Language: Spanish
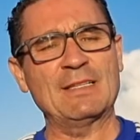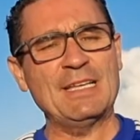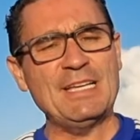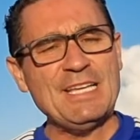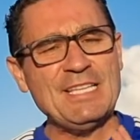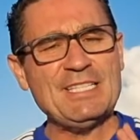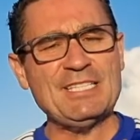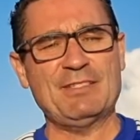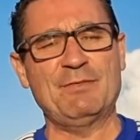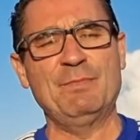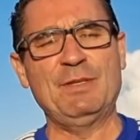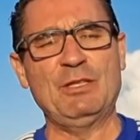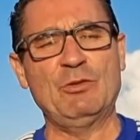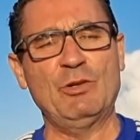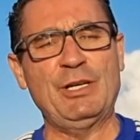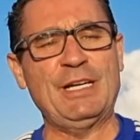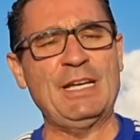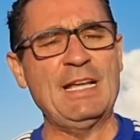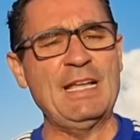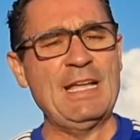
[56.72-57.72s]
y
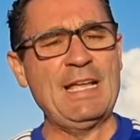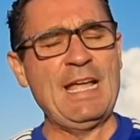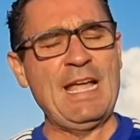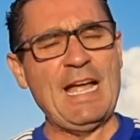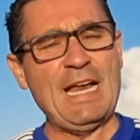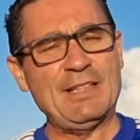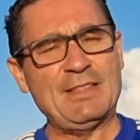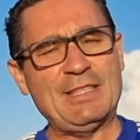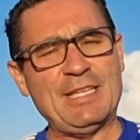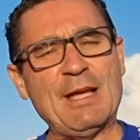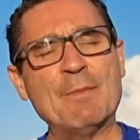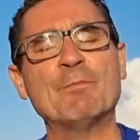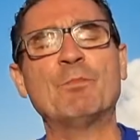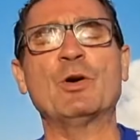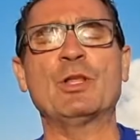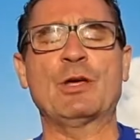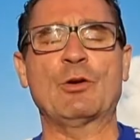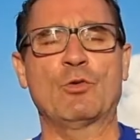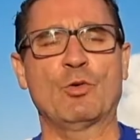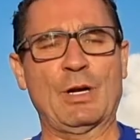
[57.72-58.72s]
disminuir el
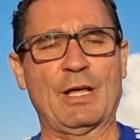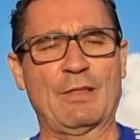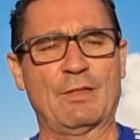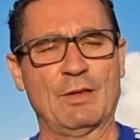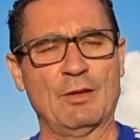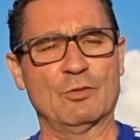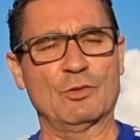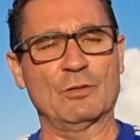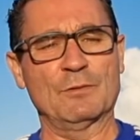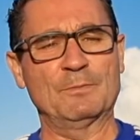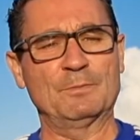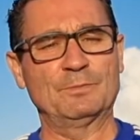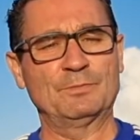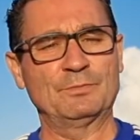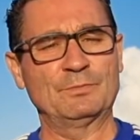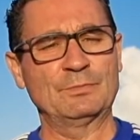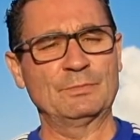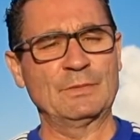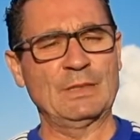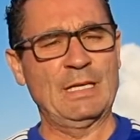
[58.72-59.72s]
tiempo de curación
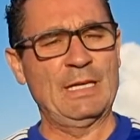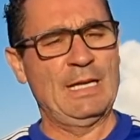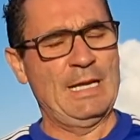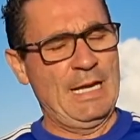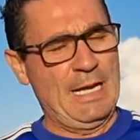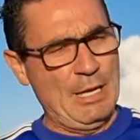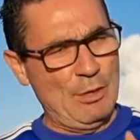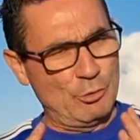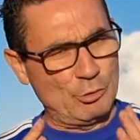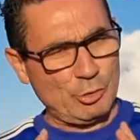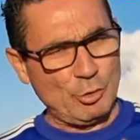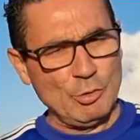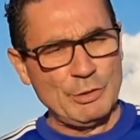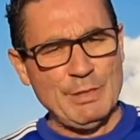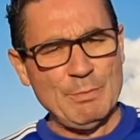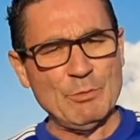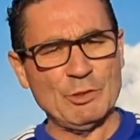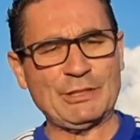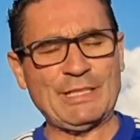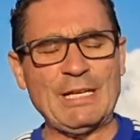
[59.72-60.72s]

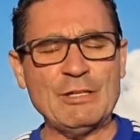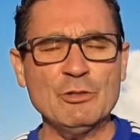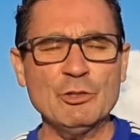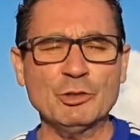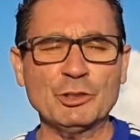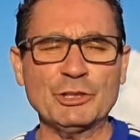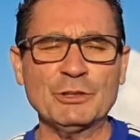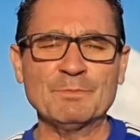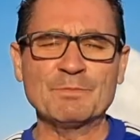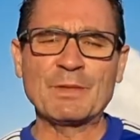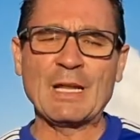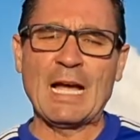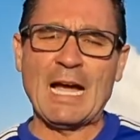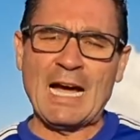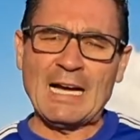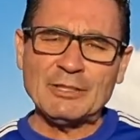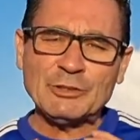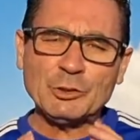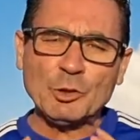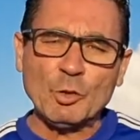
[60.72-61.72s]
últimos años
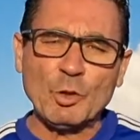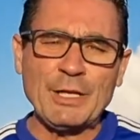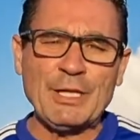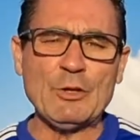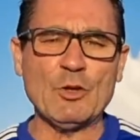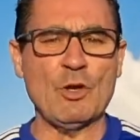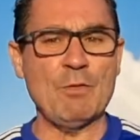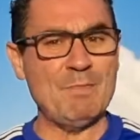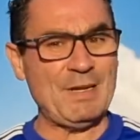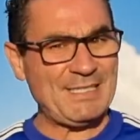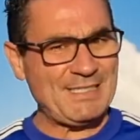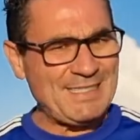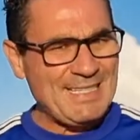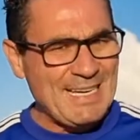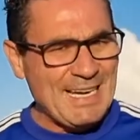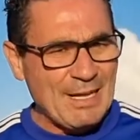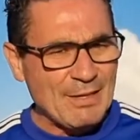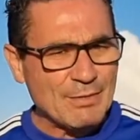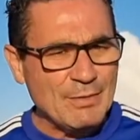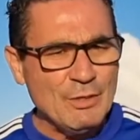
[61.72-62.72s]
han surgido
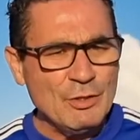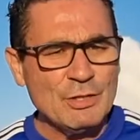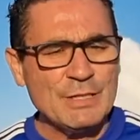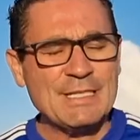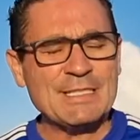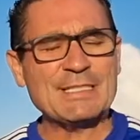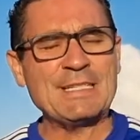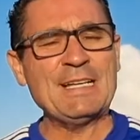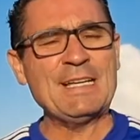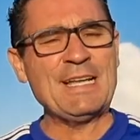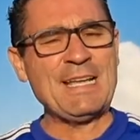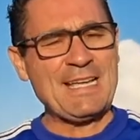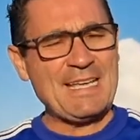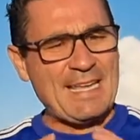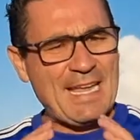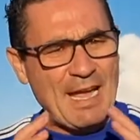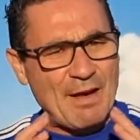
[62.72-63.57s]
investigaciones que